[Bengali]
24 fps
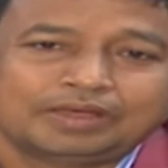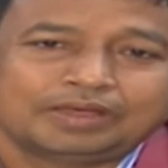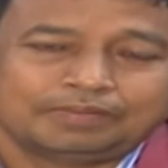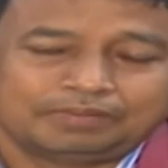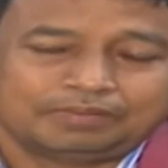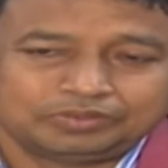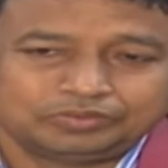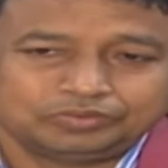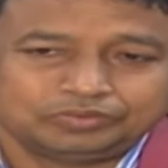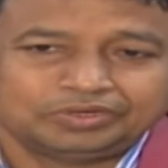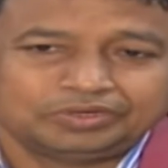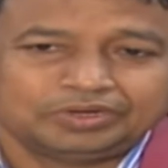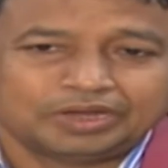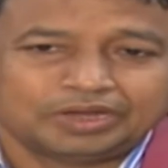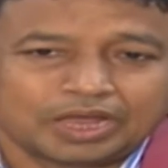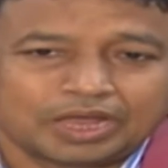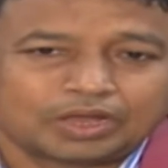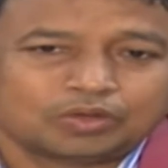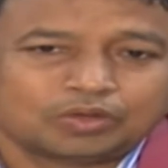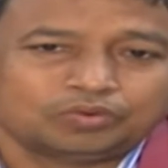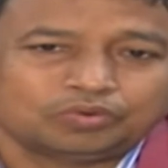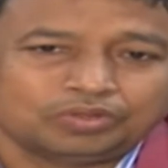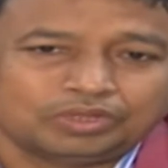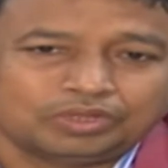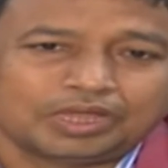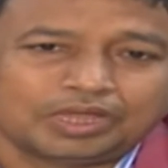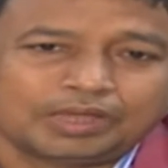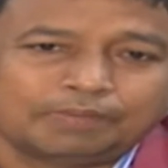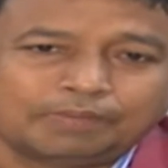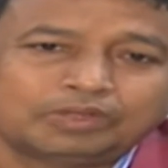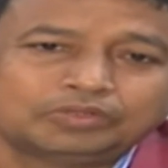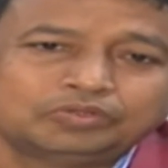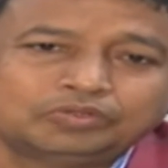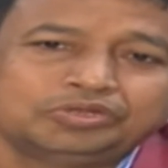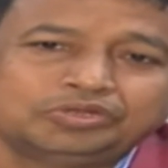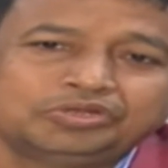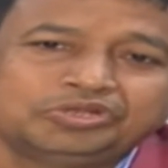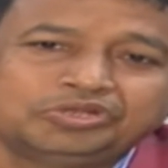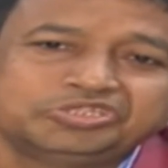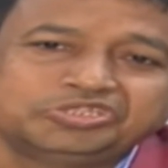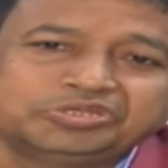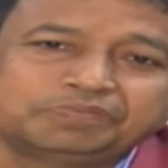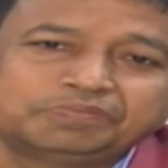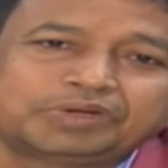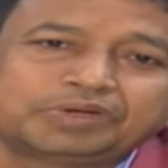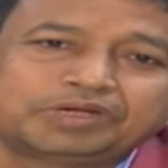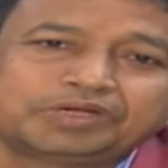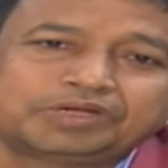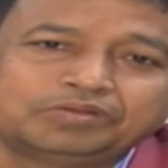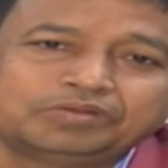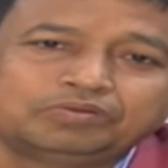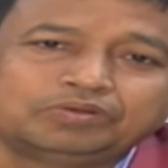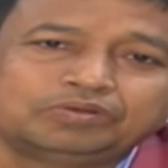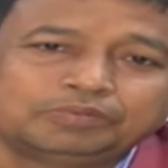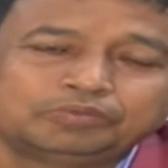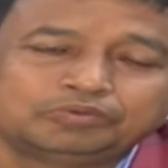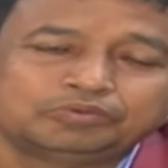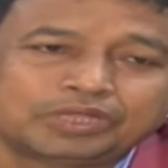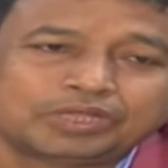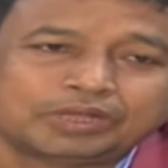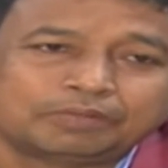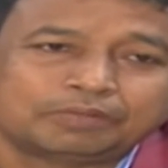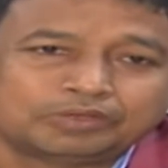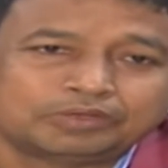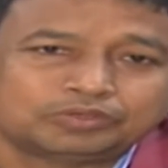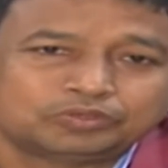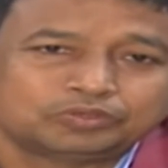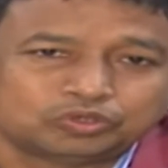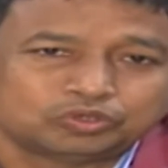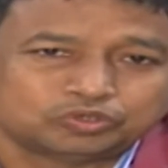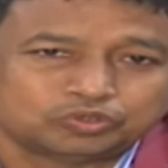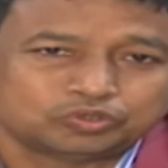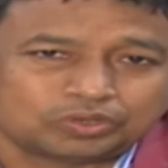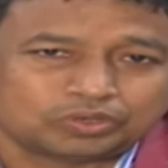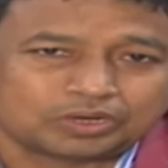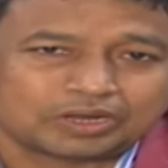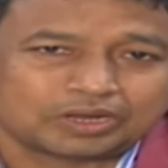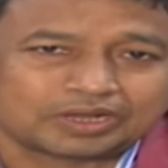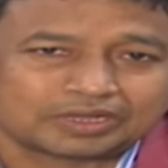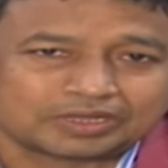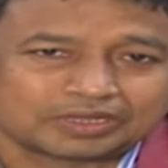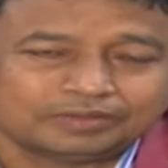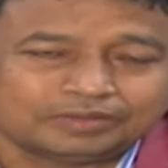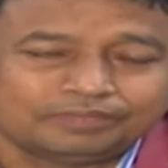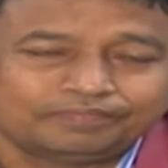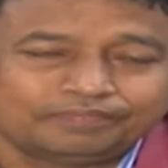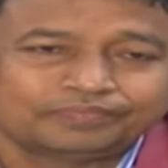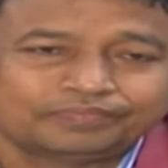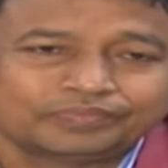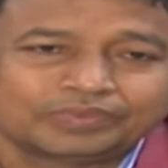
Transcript: আমরা যদি না করি আমরা যদি ডিজে পার্টিগুলির প্রতি আমরা যদি নজর না রাখি